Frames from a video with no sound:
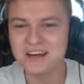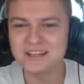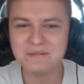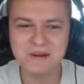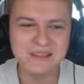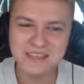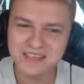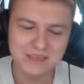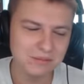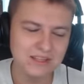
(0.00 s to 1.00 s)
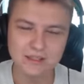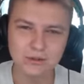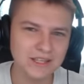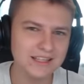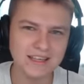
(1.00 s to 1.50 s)
напарники дебилы,
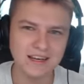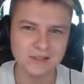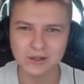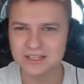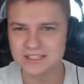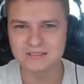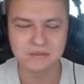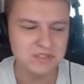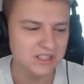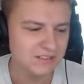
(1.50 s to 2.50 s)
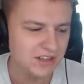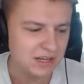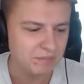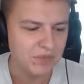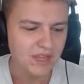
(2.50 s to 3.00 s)
тут надо играть только со своим
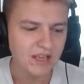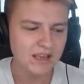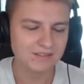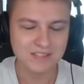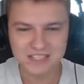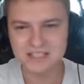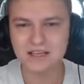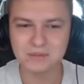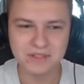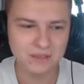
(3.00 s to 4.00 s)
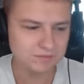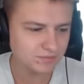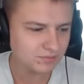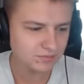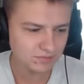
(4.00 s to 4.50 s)
человеком. Вы сейчас об этом
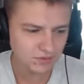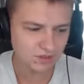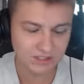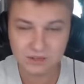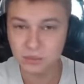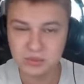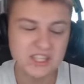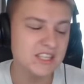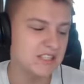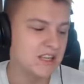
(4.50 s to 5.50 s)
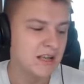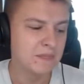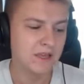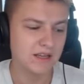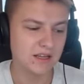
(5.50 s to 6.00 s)
в этом убедитесь.
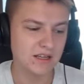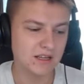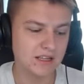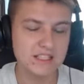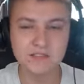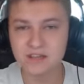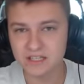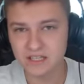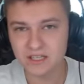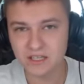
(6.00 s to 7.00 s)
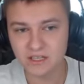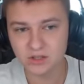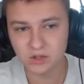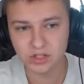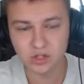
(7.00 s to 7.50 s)
А, если вы хотите
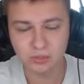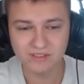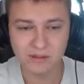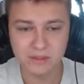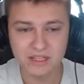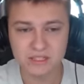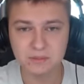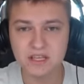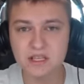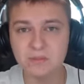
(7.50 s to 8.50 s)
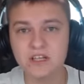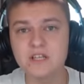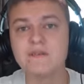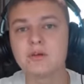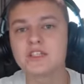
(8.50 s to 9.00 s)
тоже, чтобы вам это испытание прошли,
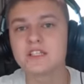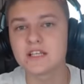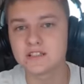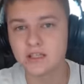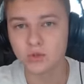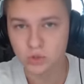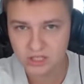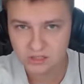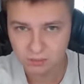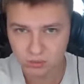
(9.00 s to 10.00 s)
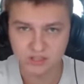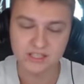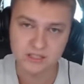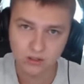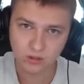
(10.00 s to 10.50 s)
вы можете заказать у нас буст. Я
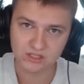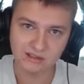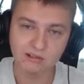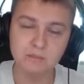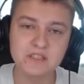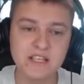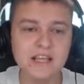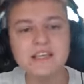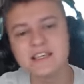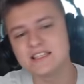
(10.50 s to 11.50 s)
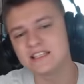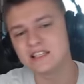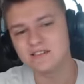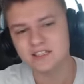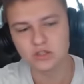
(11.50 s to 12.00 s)
ссылку оставлю в описании. Если
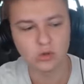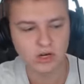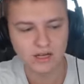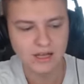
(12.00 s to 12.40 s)
для вас дорого